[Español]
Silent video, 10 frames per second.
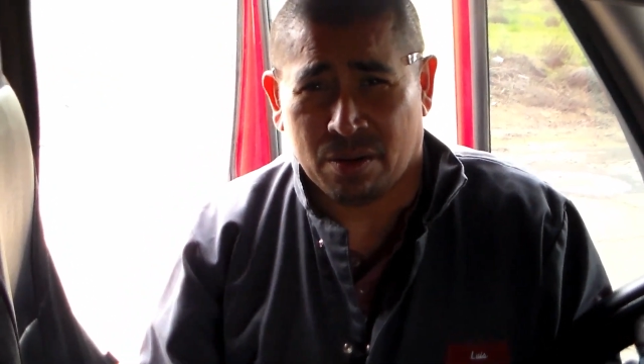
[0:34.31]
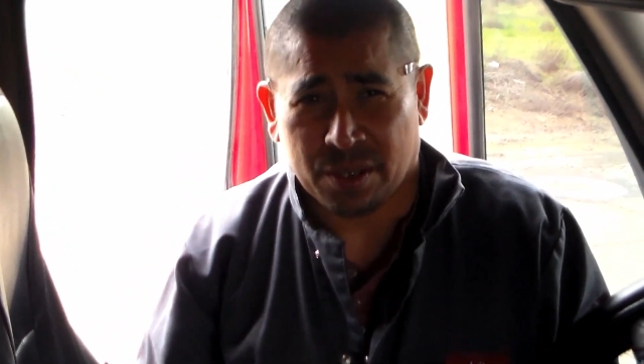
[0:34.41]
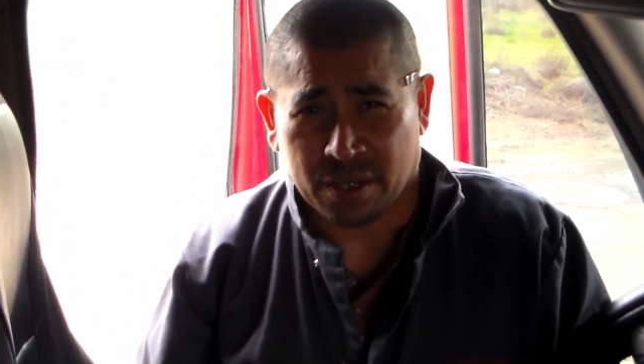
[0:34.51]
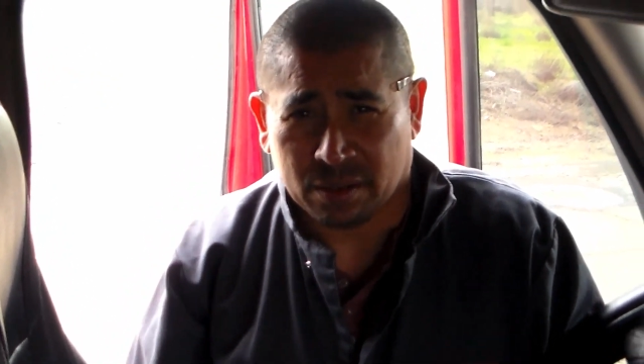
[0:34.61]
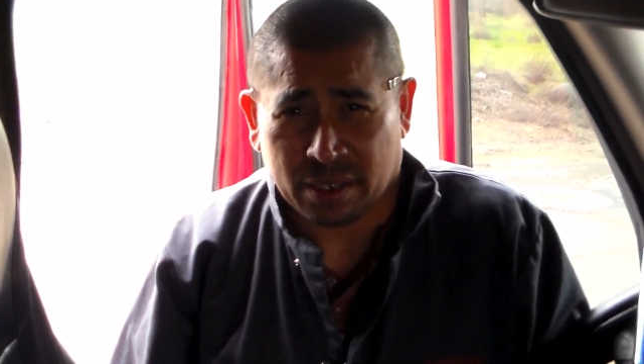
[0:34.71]

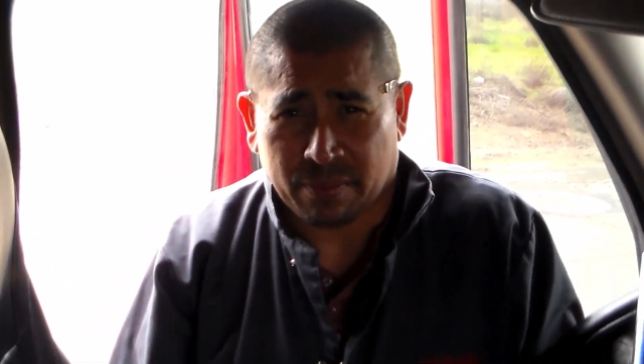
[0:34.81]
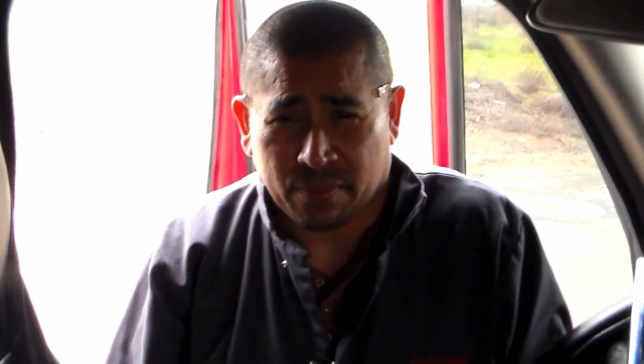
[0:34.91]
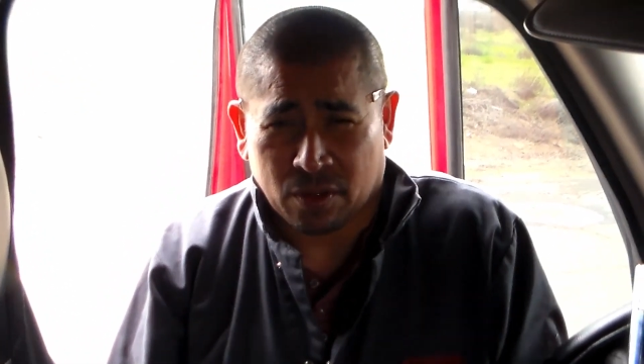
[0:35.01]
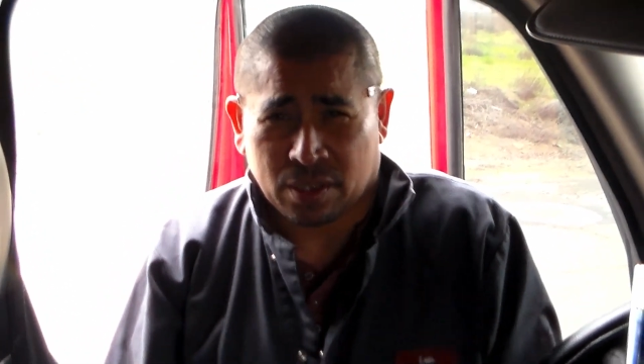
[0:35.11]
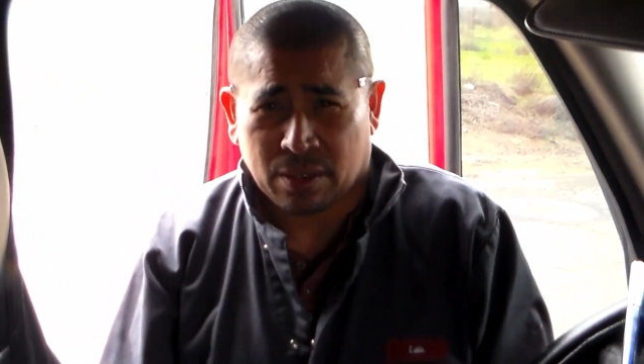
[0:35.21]
o hacer otra,
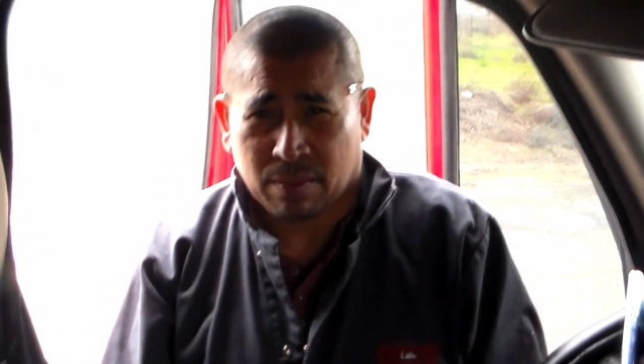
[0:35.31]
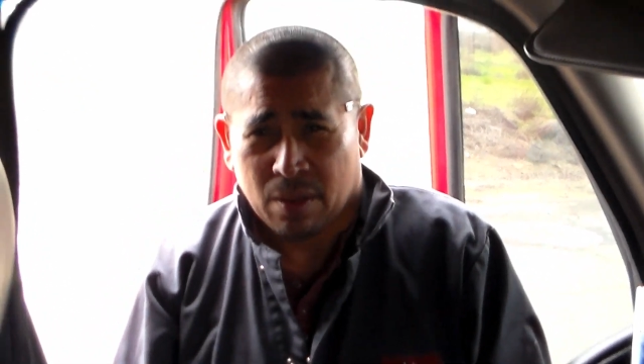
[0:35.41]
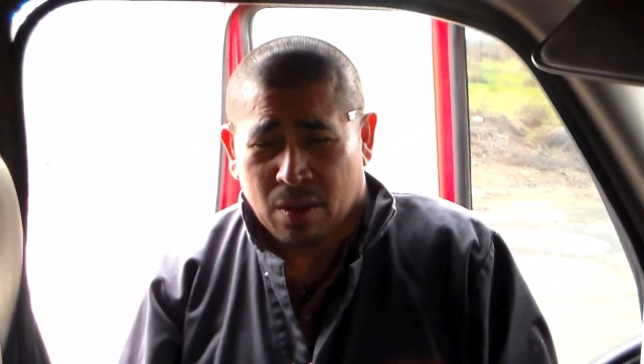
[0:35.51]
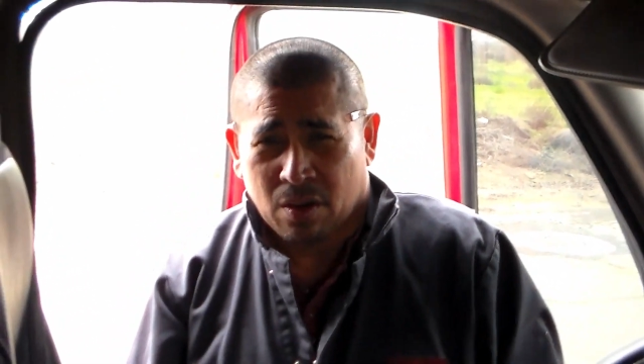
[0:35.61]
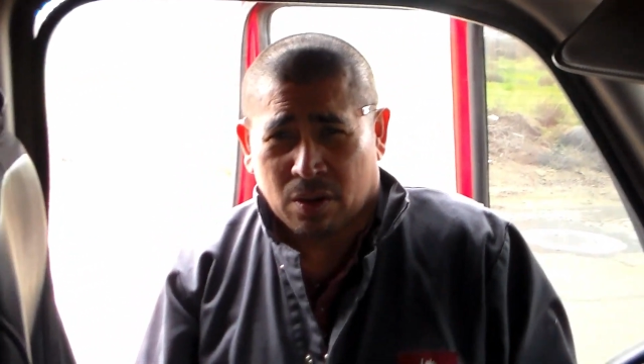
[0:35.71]
otra,
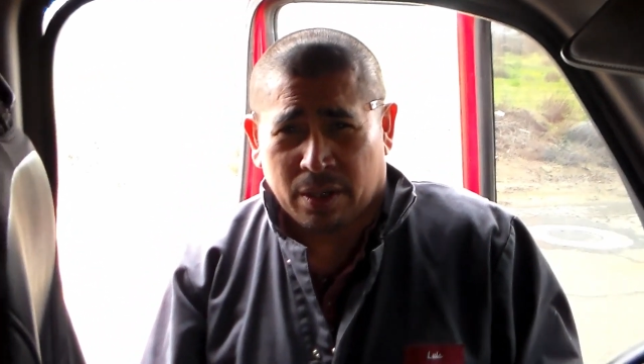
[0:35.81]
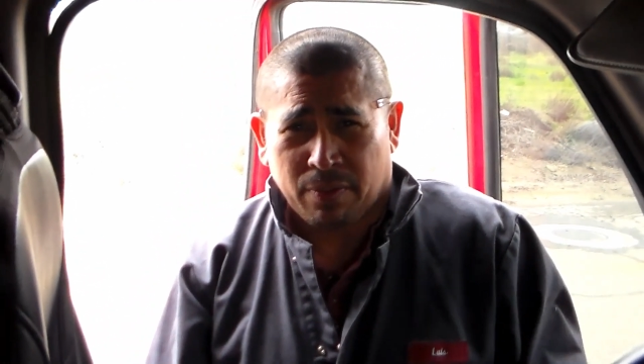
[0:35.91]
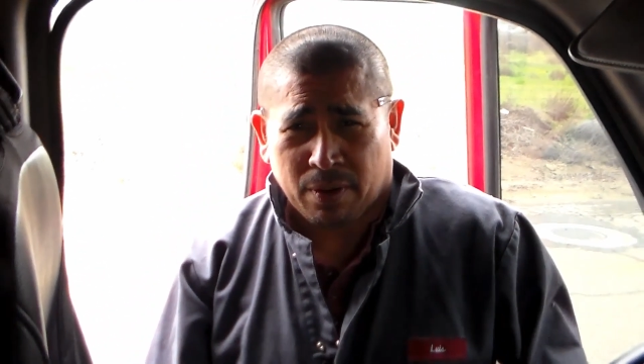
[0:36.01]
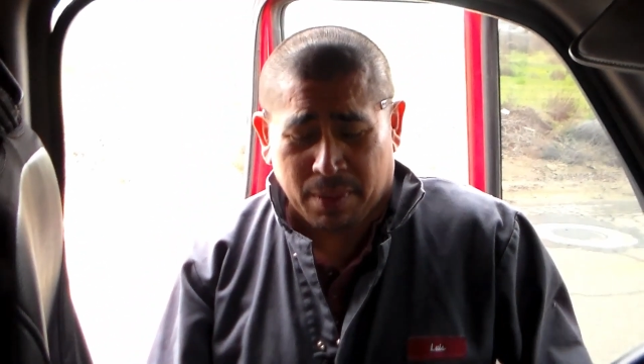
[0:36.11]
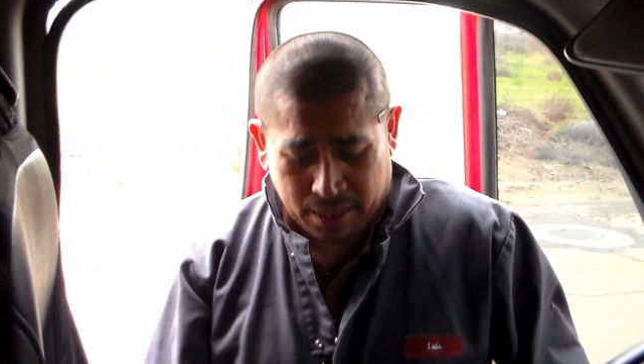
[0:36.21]

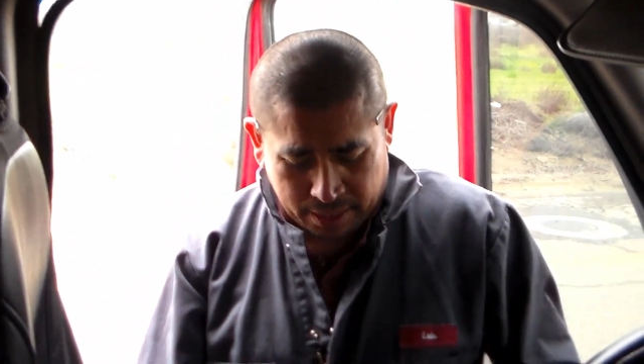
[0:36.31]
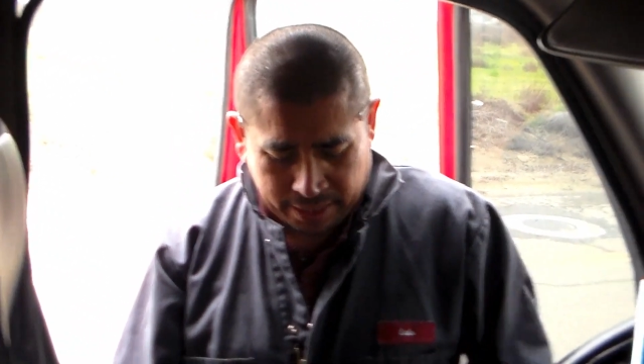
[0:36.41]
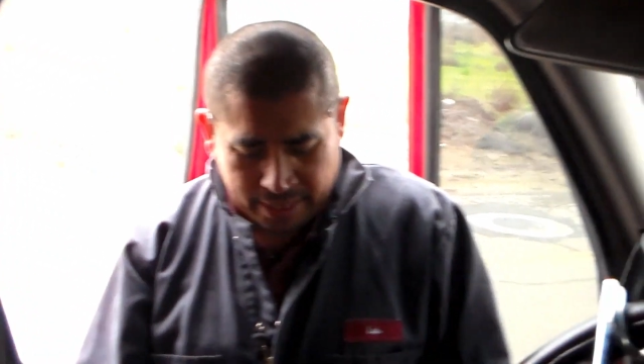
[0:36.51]
otra forma de